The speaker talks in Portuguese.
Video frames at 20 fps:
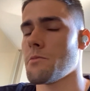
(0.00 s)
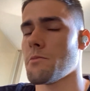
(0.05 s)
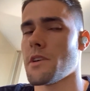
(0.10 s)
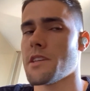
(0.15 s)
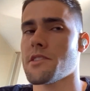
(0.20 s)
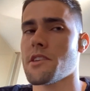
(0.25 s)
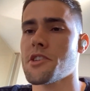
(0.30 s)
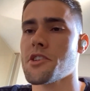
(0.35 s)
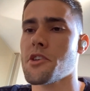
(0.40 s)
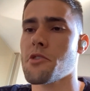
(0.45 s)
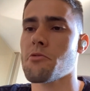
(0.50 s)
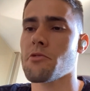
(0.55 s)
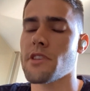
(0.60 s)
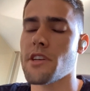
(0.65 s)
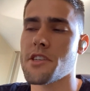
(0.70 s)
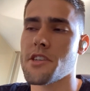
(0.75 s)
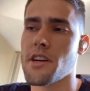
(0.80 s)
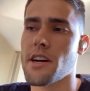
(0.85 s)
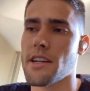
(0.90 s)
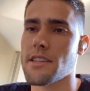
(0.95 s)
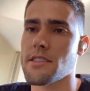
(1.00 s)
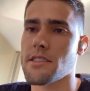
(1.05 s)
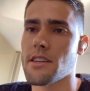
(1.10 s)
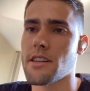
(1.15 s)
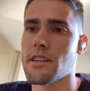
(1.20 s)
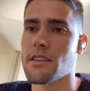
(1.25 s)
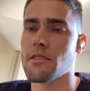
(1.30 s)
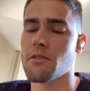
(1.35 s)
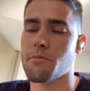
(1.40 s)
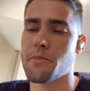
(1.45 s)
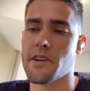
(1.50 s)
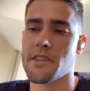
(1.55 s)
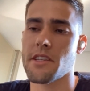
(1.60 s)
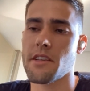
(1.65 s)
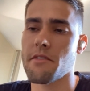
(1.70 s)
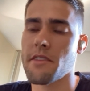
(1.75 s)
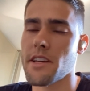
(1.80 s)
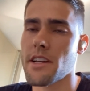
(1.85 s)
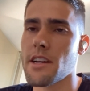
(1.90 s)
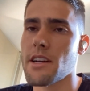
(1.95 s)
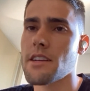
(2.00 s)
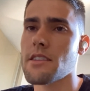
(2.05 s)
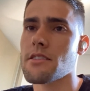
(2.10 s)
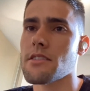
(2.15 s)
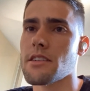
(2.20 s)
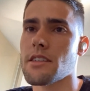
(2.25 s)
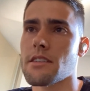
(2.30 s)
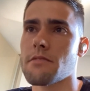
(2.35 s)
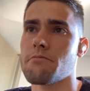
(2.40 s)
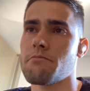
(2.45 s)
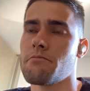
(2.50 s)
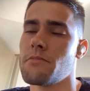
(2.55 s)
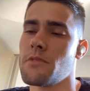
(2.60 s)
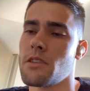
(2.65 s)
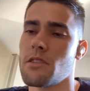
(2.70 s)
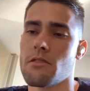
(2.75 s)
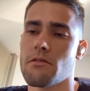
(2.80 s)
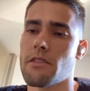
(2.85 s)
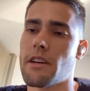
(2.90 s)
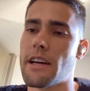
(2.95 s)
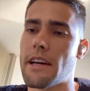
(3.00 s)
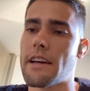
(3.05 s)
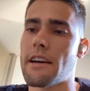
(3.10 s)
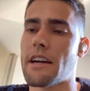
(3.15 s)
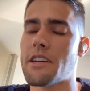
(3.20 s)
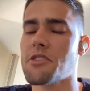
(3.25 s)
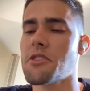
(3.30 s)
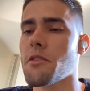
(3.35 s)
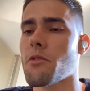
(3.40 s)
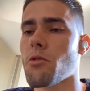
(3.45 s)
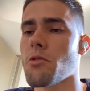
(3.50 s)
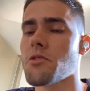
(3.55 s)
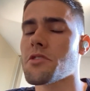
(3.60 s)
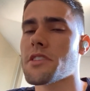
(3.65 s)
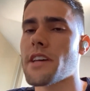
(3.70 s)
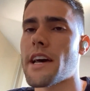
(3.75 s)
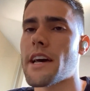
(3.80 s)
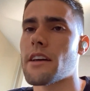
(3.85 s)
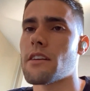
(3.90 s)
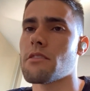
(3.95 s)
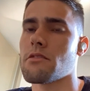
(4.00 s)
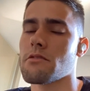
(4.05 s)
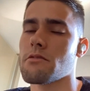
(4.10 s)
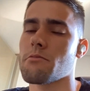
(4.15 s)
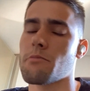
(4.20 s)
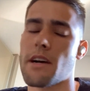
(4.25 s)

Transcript: mas acho que com dedicação, perseverança, é, acho que consegue.